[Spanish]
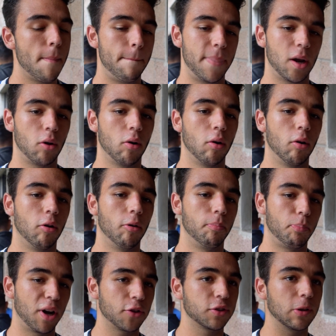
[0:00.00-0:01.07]
pero
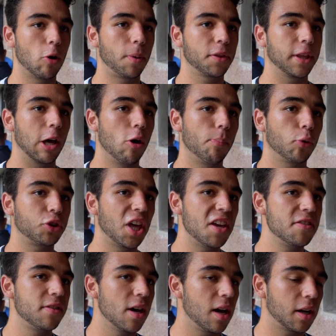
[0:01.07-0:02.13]
por eso estamos practicando
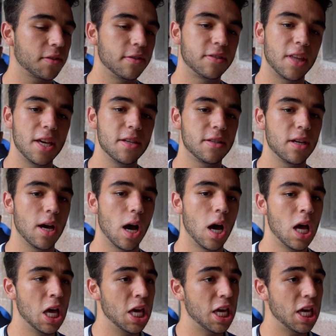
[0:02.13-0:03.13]
potencia, resistencia